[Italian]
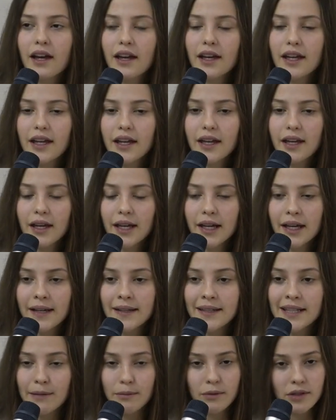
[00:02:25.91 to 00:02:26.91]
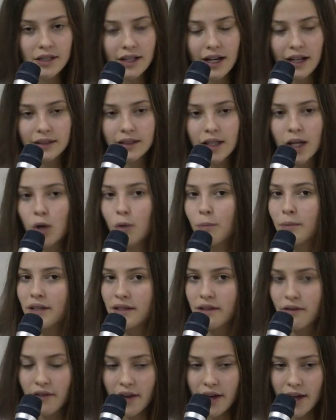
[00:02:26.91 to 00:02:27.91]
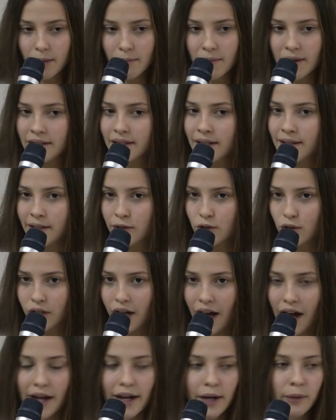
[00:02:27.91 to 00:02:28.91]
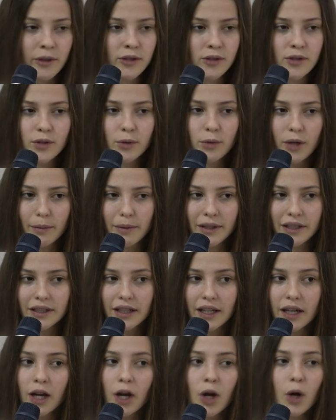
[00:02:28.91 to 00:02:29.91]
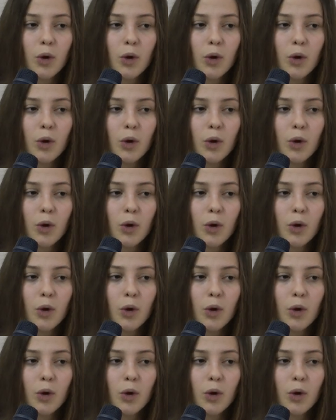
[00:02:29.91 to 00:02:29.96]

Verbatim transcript: e siamo state un mese ferme senza giocare, questo sicuramente